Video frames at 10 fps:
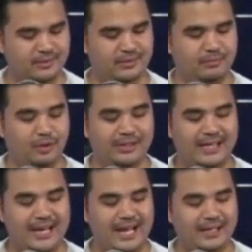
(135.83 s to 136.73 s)
mukhang
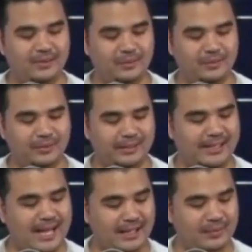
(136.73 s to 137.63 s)
lalaki ho, no?
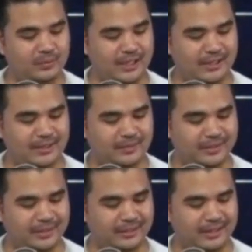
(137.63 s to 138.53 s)
lalaki ho talaga
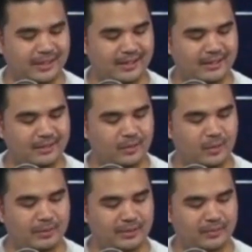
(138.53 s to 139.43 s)
yung nag uh,
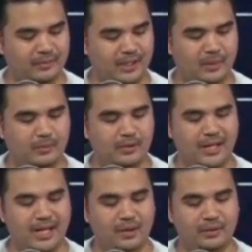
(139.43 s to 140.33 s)
comment no. Ano po ang
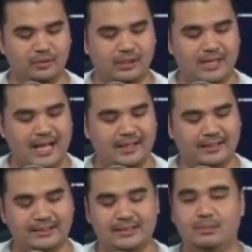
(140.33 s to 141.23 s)
gagawin ng lalaki
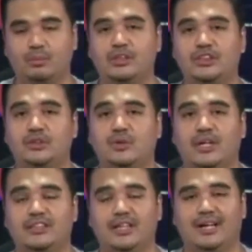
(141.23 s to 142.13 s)
kasi nabuntis yung
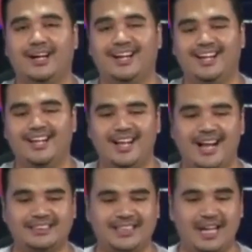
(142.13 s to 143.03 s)
kanyang uh,
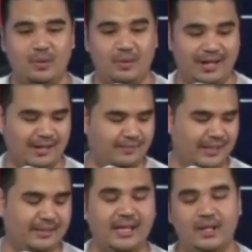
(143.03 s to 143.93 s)
asawa
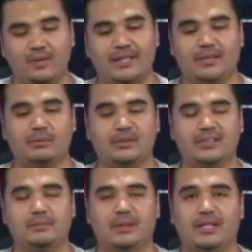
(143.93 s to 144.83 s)
at nangaliwa at
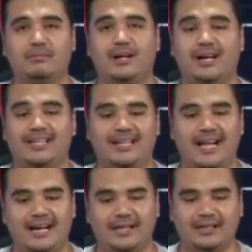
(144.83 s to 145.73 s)
nabuntis pa ng ibang uh,
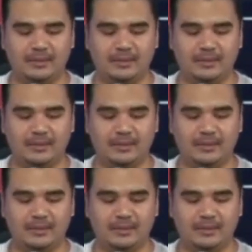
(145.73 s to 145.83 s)
lalaki.